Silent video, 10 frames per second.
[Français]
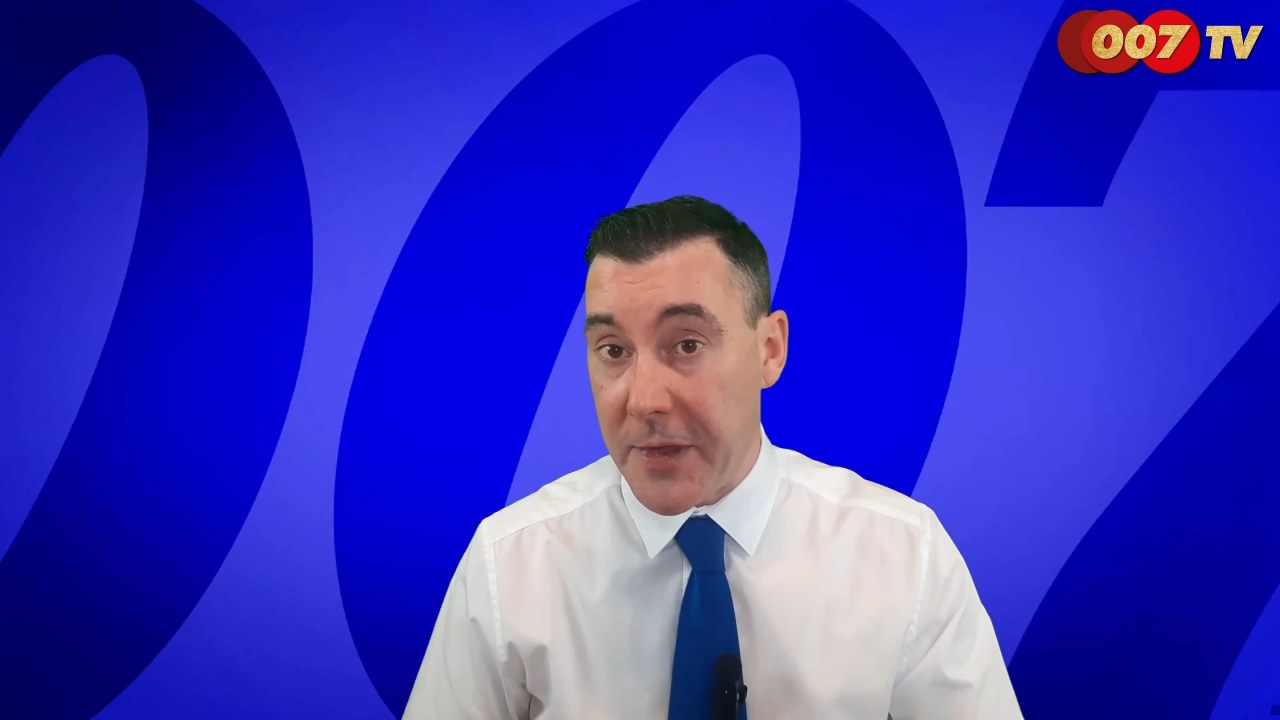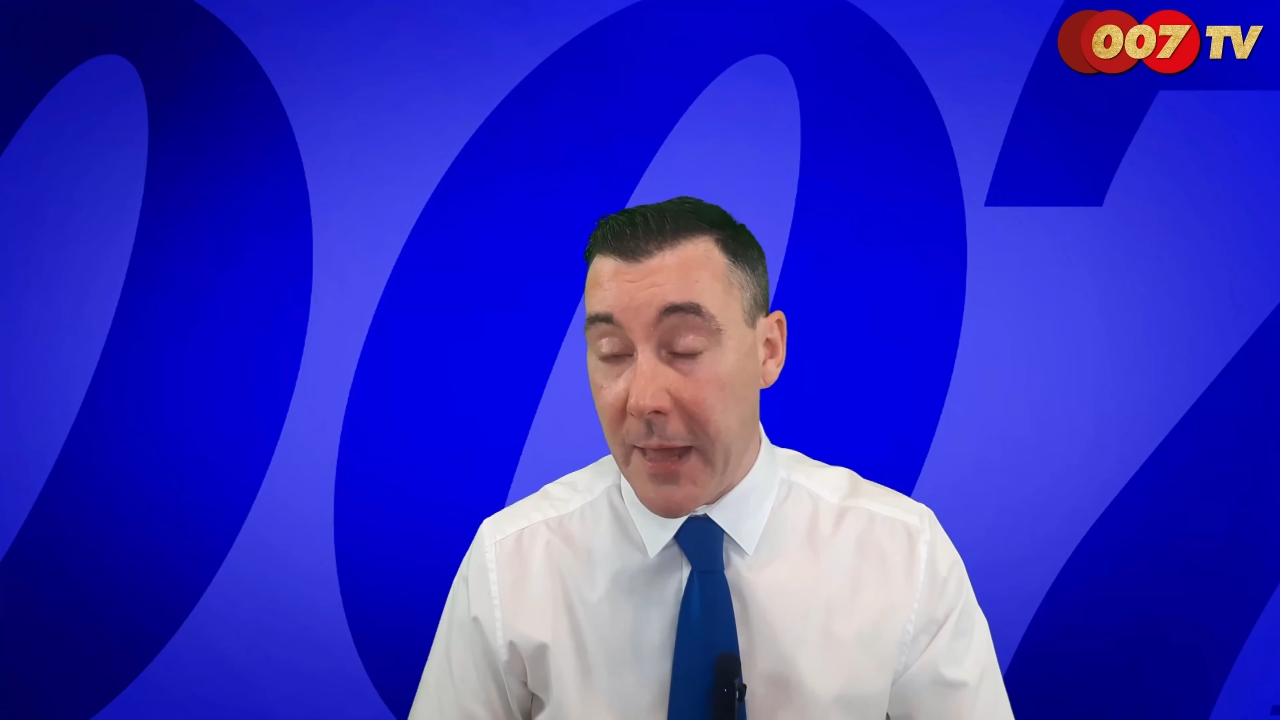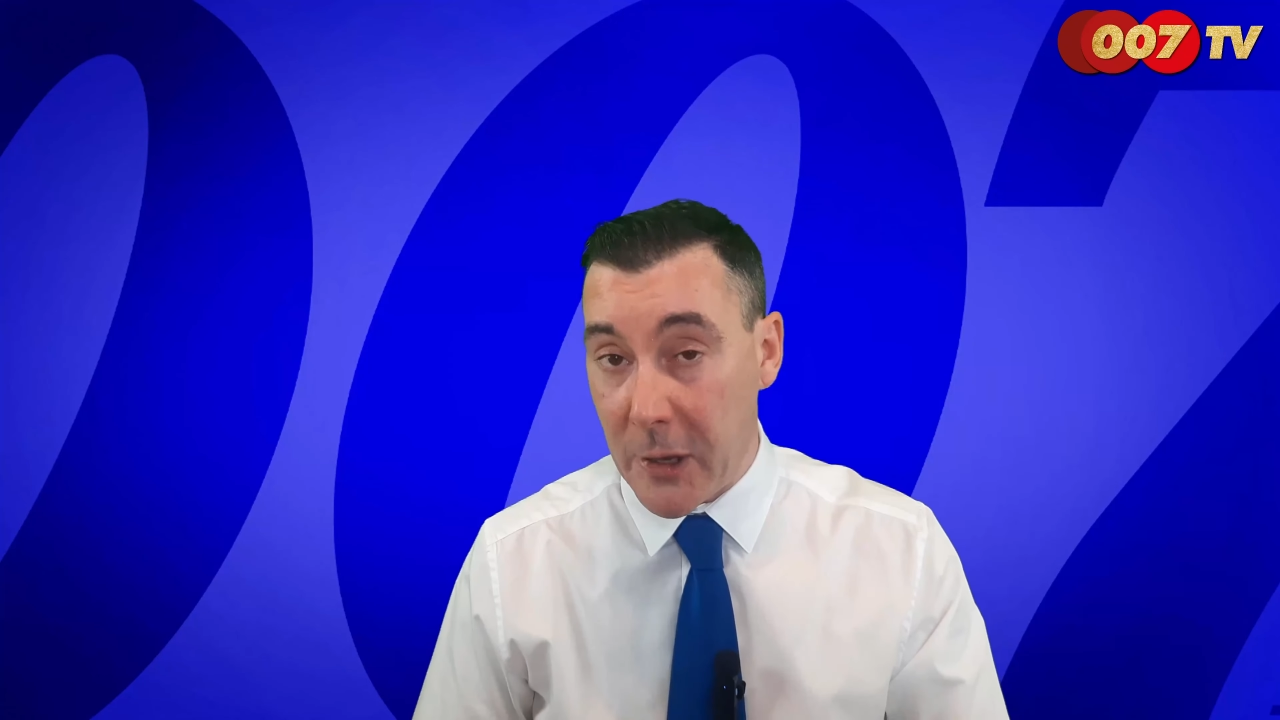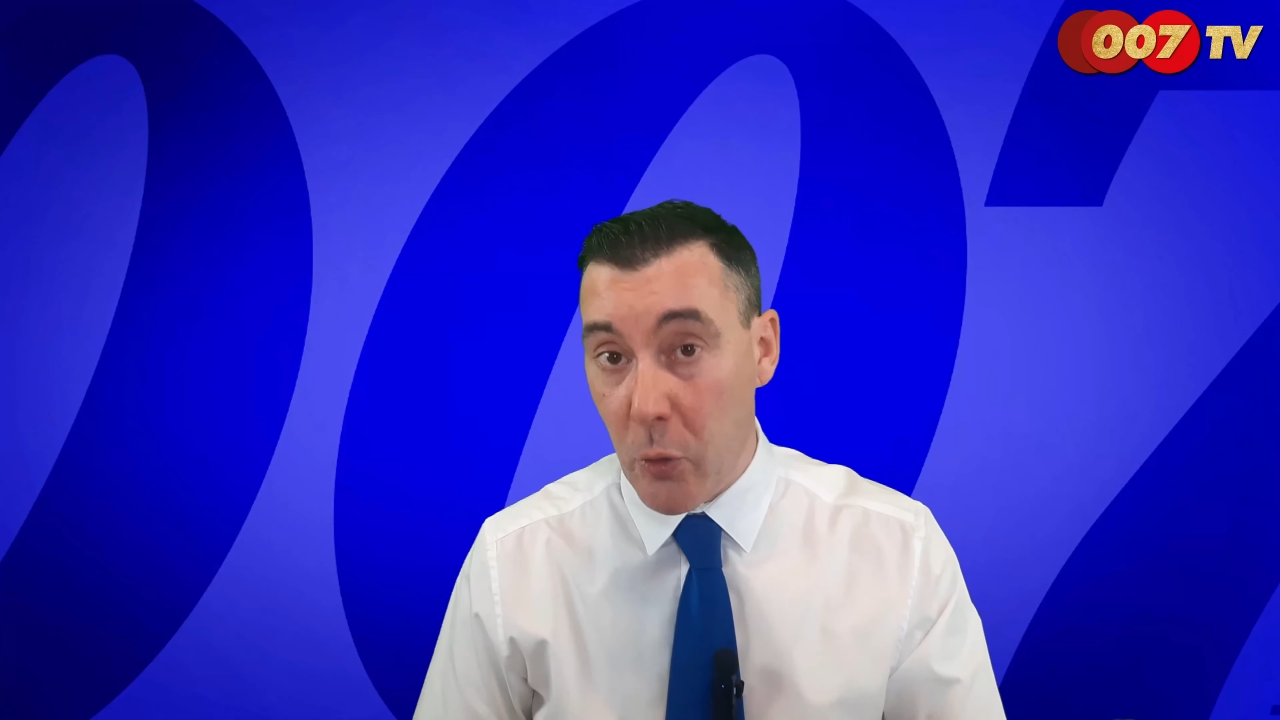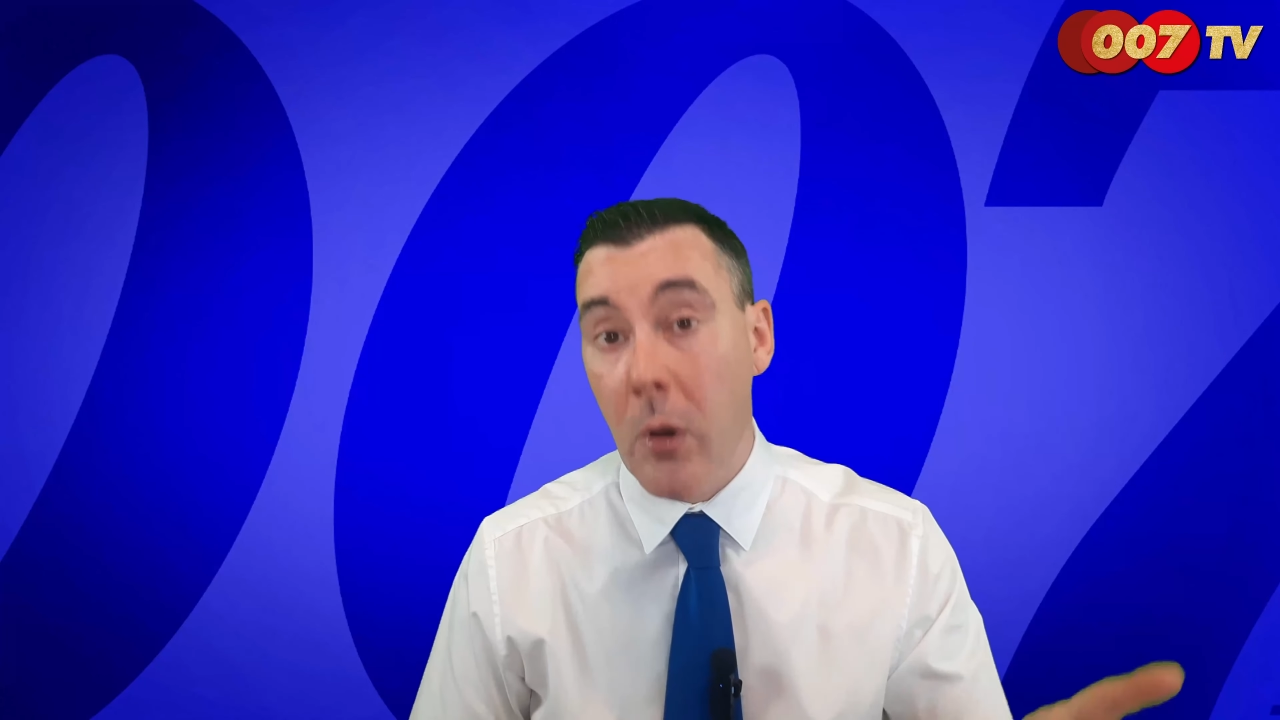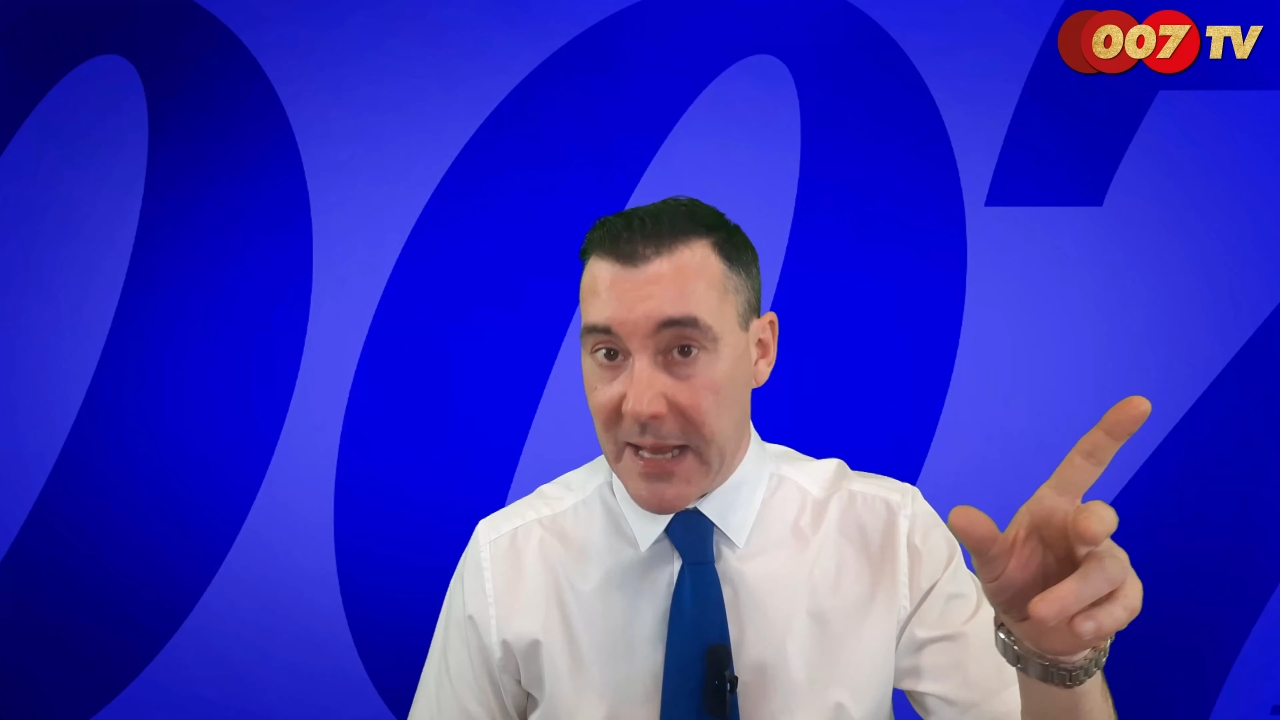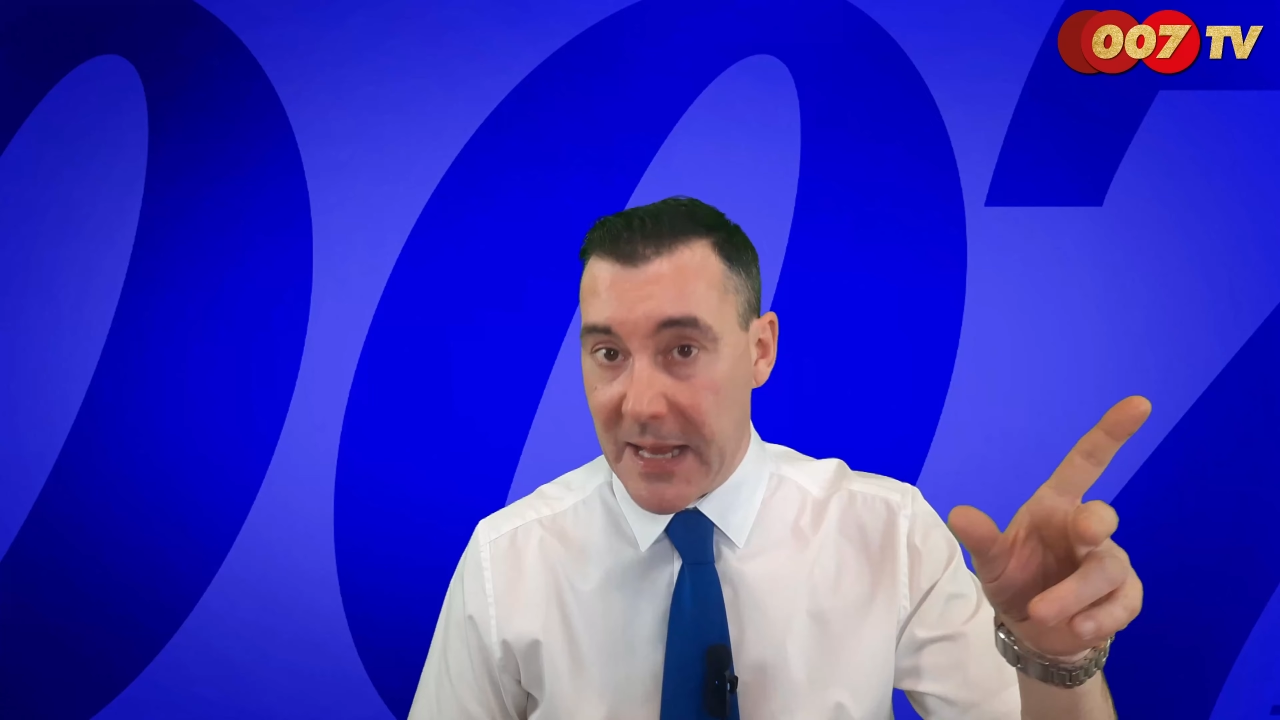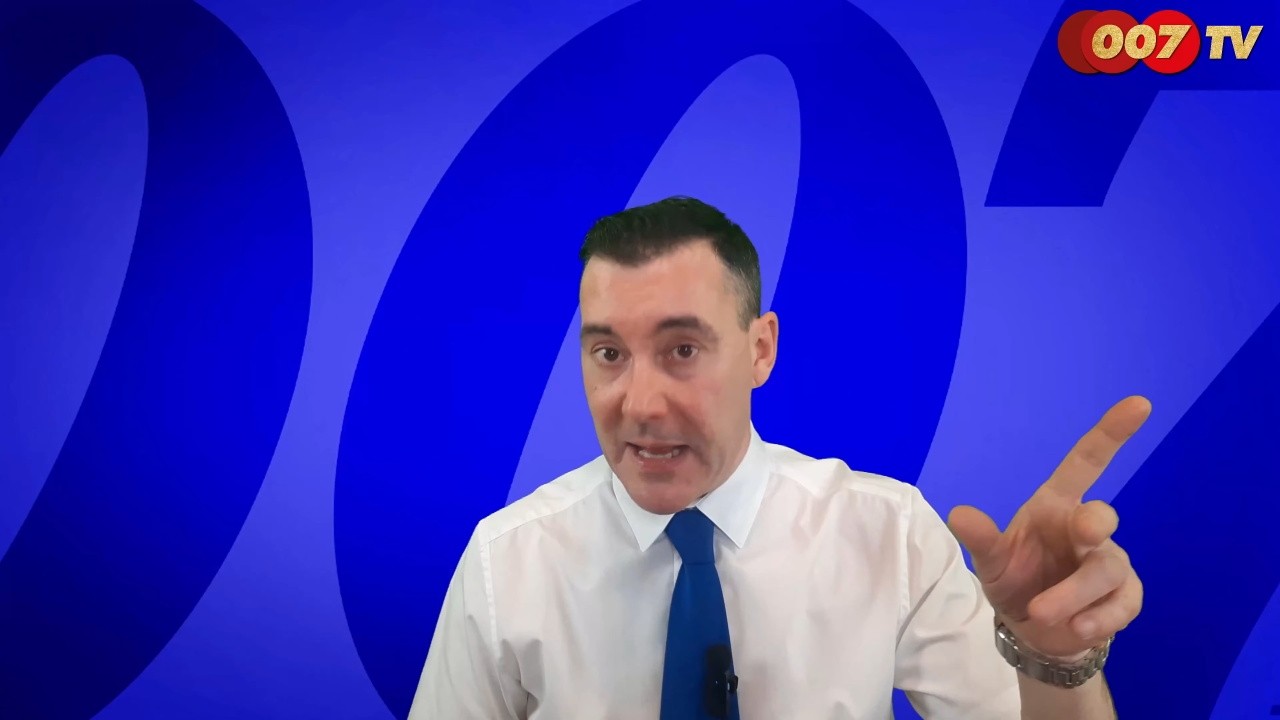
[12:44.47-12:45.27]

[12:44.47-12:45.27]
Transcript: le scénario